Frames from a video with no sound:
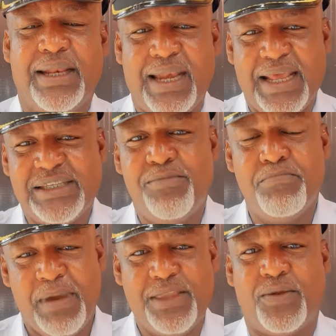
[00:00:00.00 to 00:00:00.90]
Les
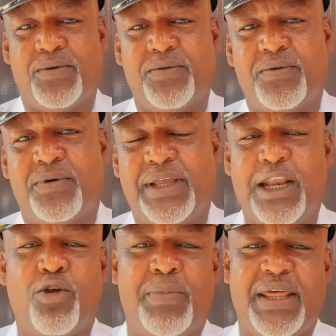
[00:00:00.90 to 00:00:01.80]
invito en el
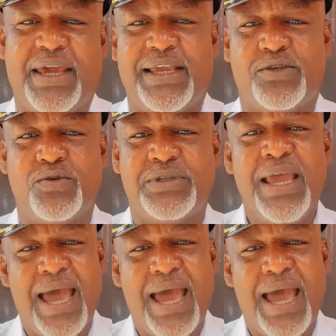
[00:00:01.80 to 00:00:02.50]
nombre de Jesús